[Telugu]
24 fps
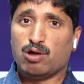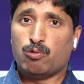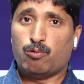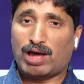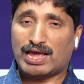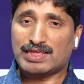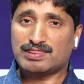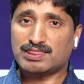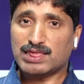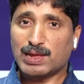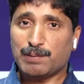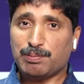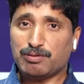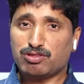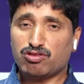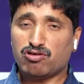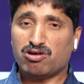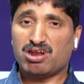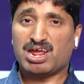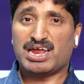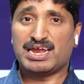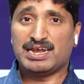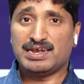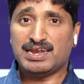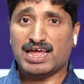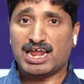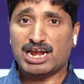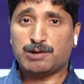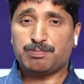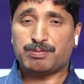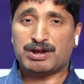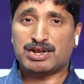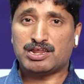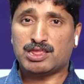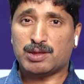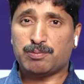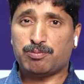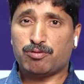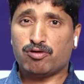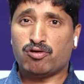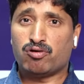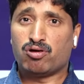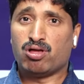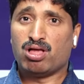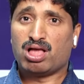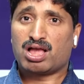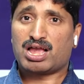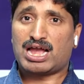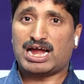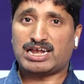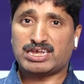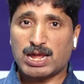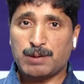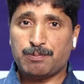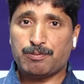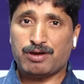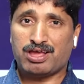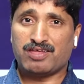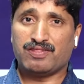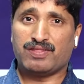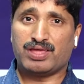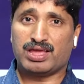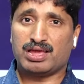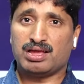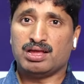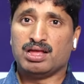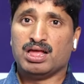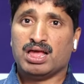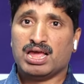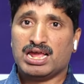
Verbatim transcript: ఉన్న ఇండైరెక్ట్ ఫ్రెండ్షిప్ కట్ అయిపోయింది